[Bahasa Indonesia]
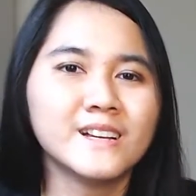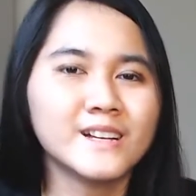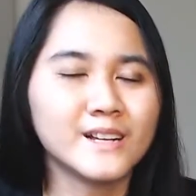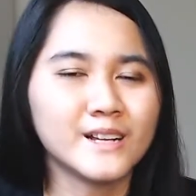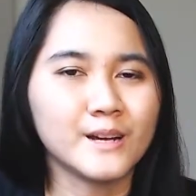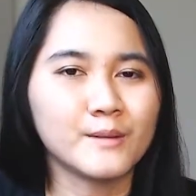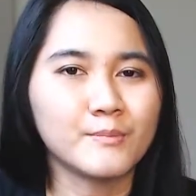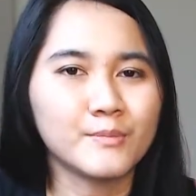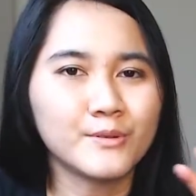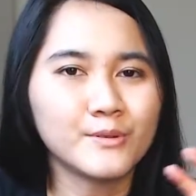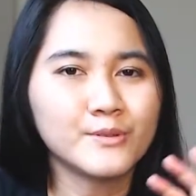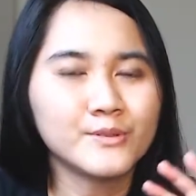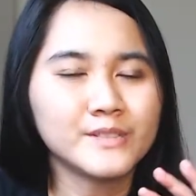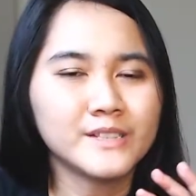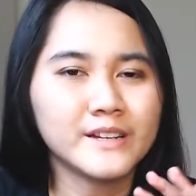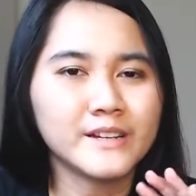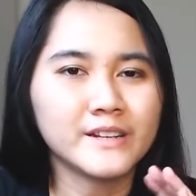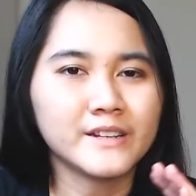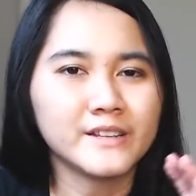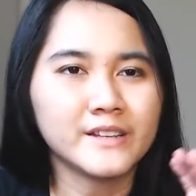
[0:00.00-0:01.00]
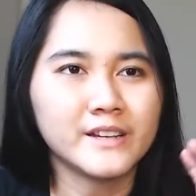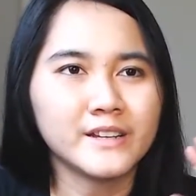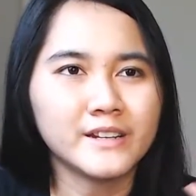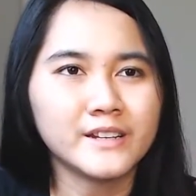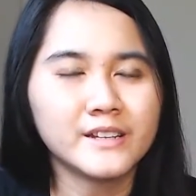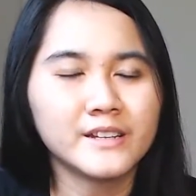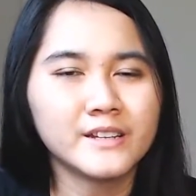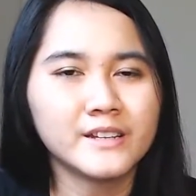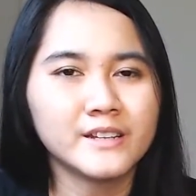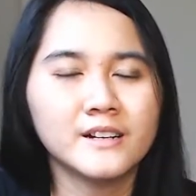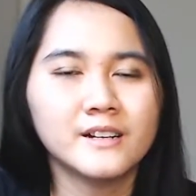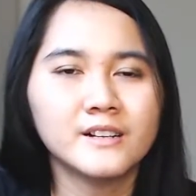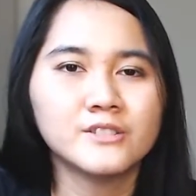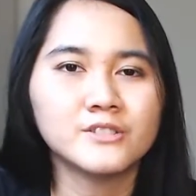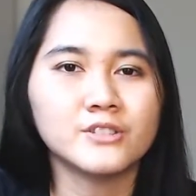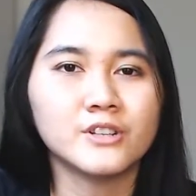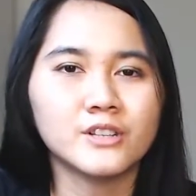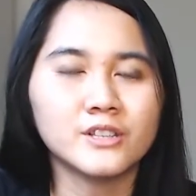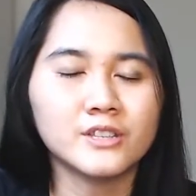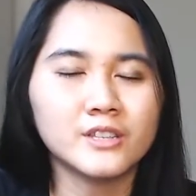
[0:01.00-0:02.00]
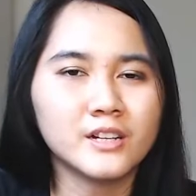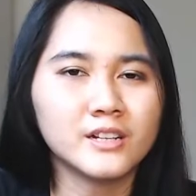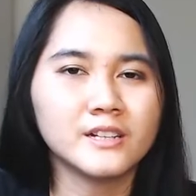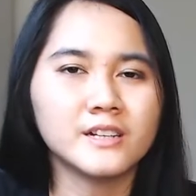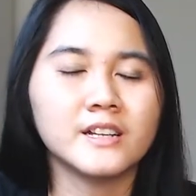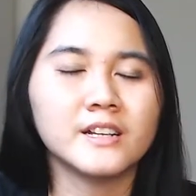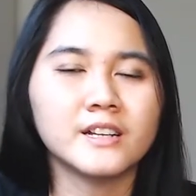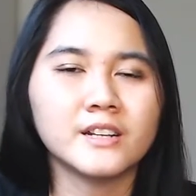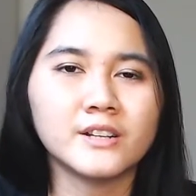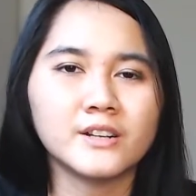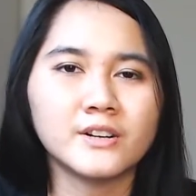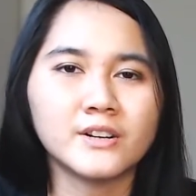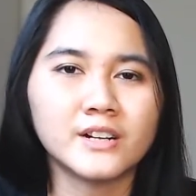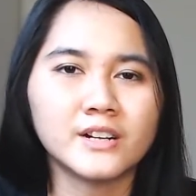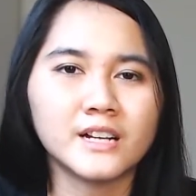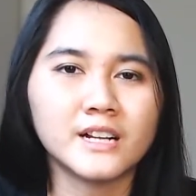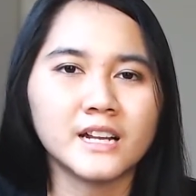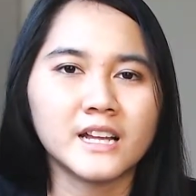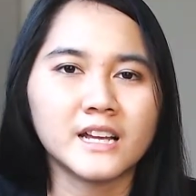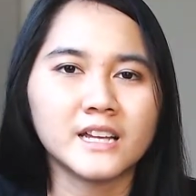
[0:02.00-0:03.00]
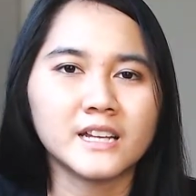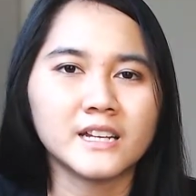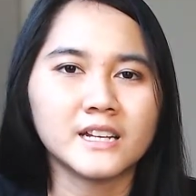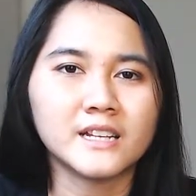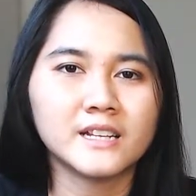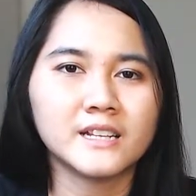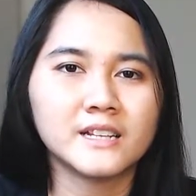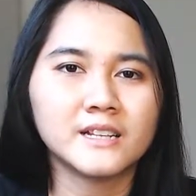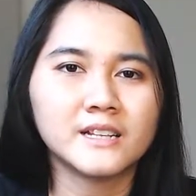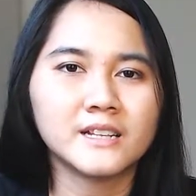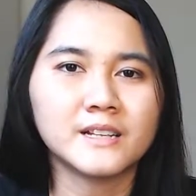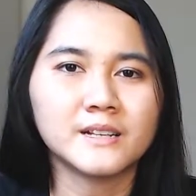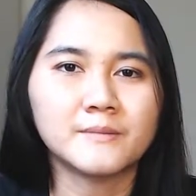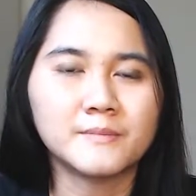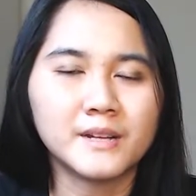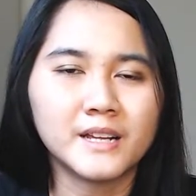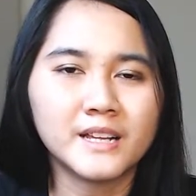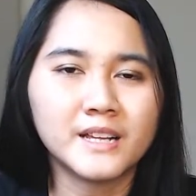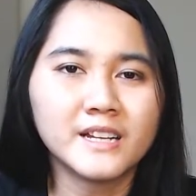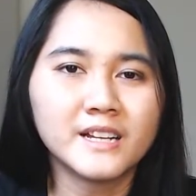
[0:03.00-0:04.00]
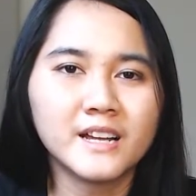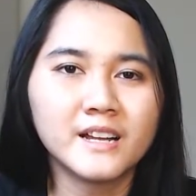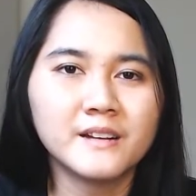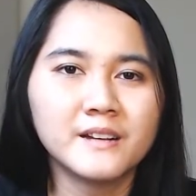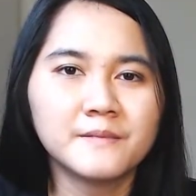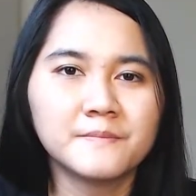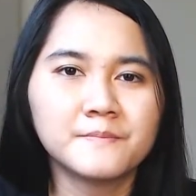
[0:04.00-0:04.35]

Nggak perlu nyari-nyari contoh dari orang lain. Menarik kan?